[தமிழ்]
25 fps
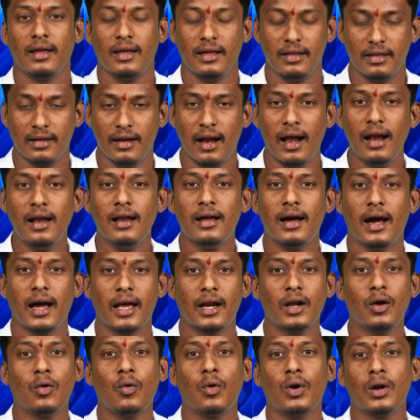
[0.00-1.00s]
இதனால்
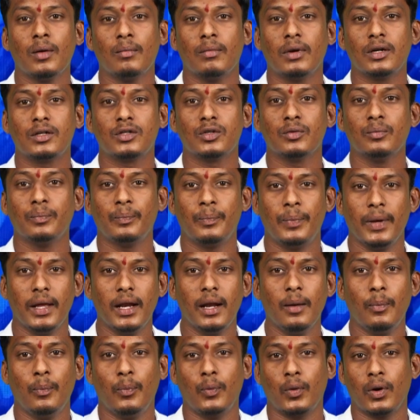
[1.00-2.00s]
அரக்கோணம் மற்றும்
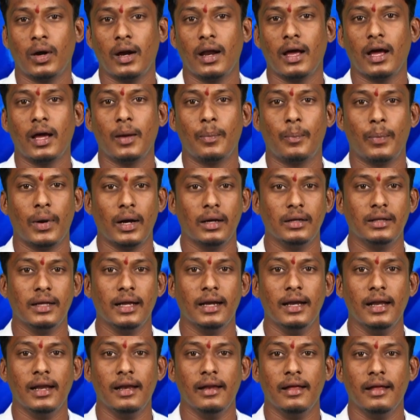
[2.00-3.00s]
பிற புறநகர்
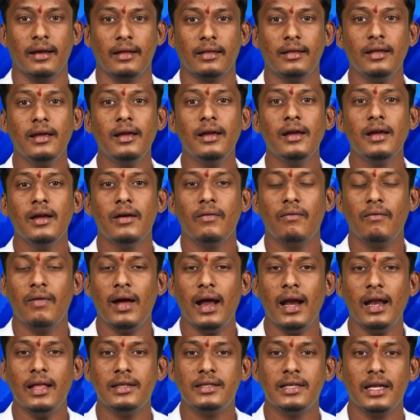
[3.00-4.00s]
பகுதிகளில் இருந்து
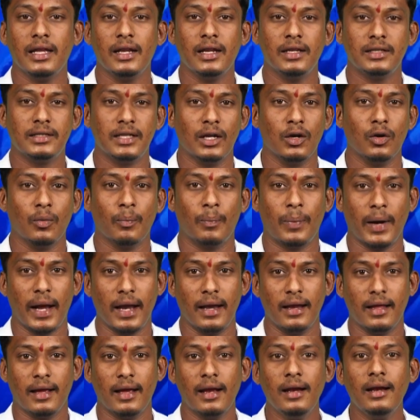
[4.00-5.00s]
வேளச்சேரி செல்லும்
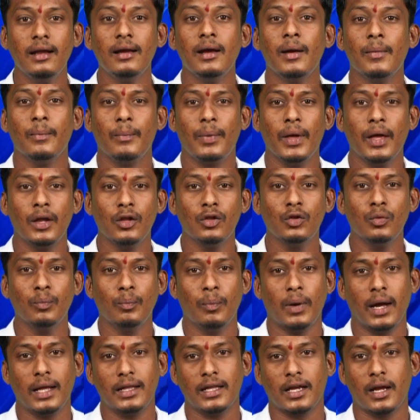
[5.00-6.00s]
பயணிகள்
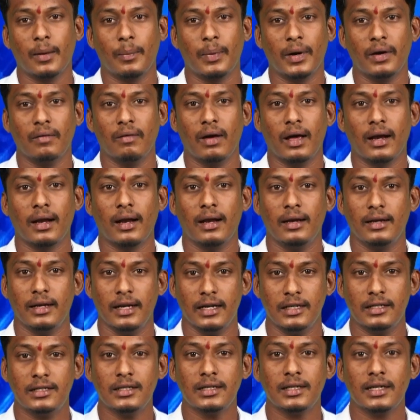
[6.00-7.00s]
பெரிதும் பாதிக்கப்படுவார்கள்
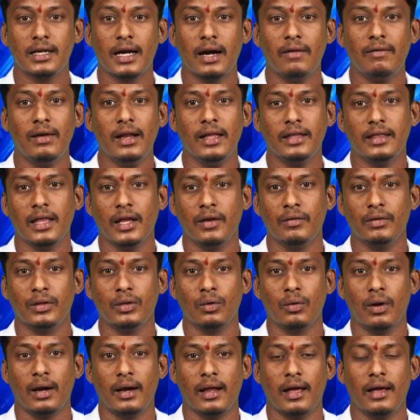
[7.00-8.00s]
என்று கவலை
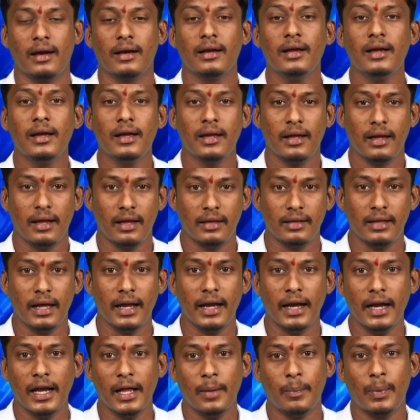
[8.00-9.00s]
தெரிவித்துள்ளனர் இந்த
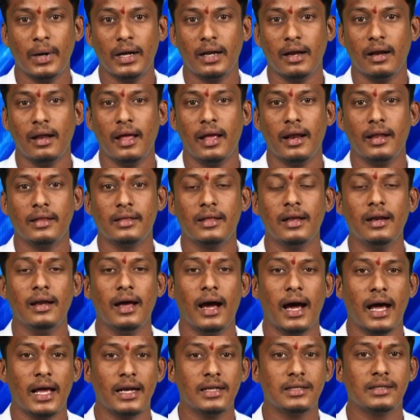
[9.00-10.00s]
இடைப்பட்ட நேரத்தில்
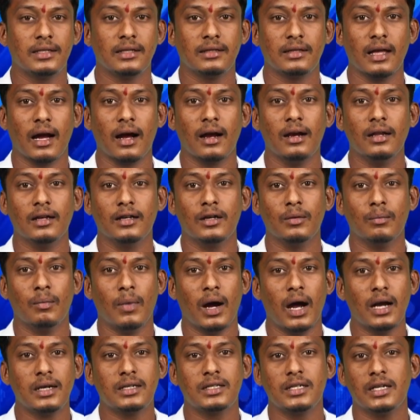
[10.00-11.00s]
அரசு தங்களுக்கு
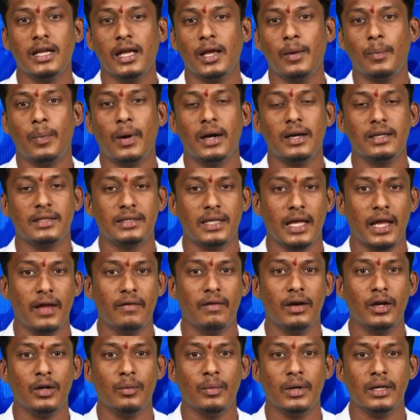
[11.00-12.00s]
மாற்று ஏற்பாடு செய்ய
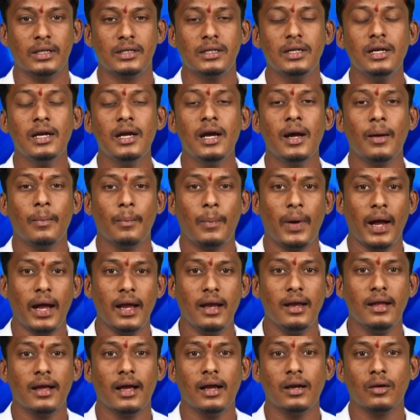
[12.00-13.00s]
வேண்டும் என்று
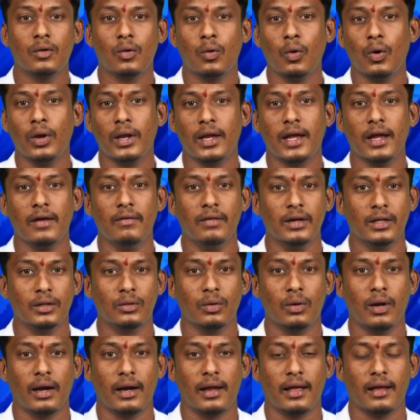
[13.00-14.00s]
பயணிகள் கோரிக்கை
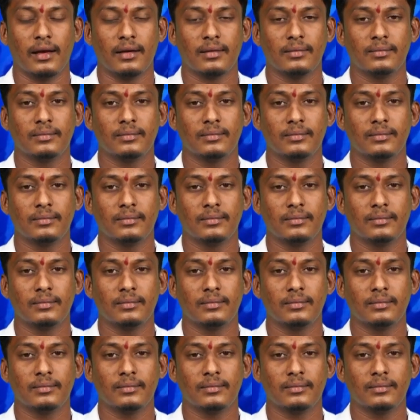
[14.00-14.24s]
விடுத்துள்ளனர்